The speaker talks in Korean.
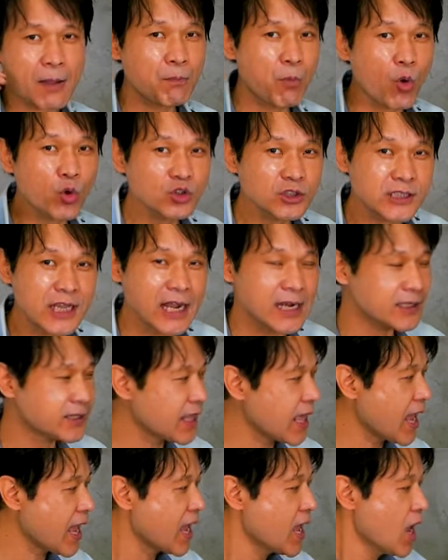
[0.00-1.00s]
봉제할
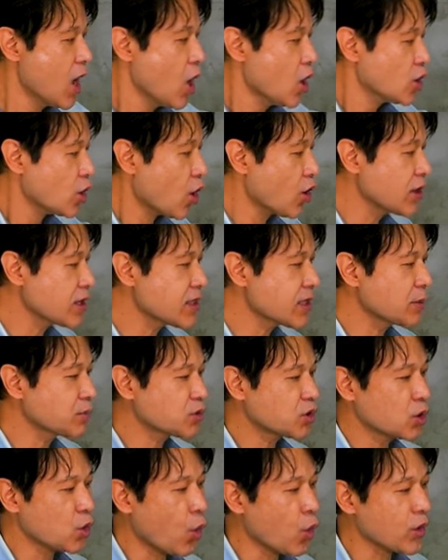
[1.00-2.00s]
때
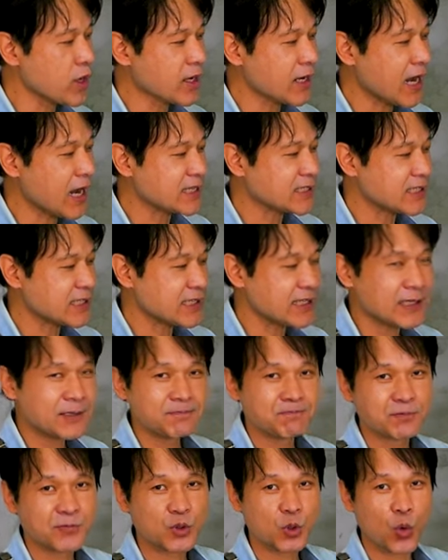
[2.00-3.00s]
여기서부터 여기까지
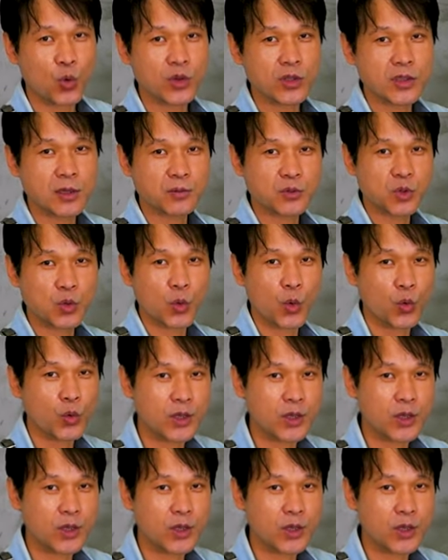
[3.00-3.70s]
여기서부터